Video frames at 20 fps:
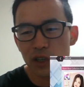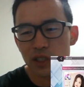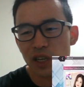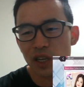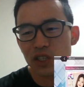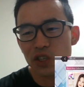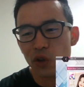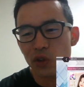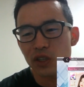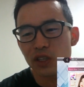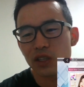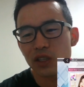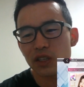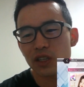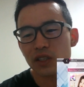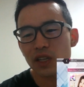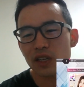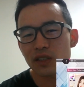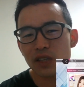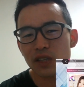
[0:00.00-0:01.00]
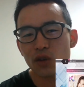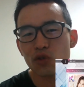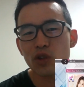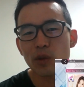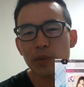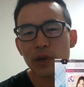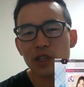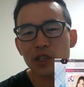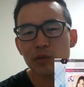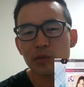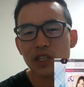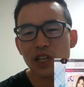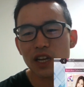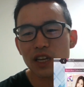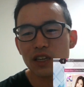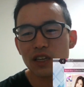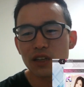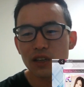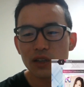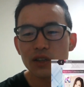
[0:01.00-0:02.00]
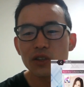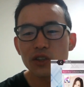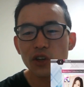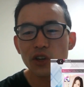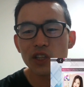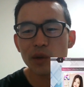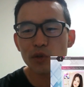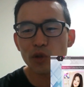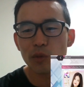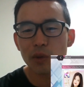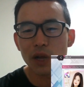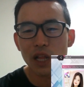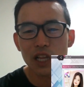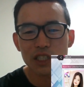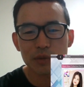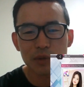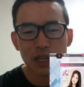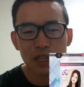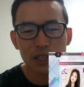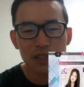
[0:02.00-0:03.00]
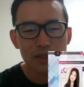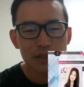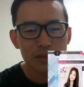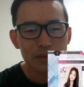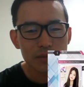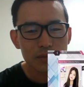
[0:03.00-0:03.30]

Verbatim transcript: 일단 저는 사쿠라 팬입니다. 여담으로 말하지만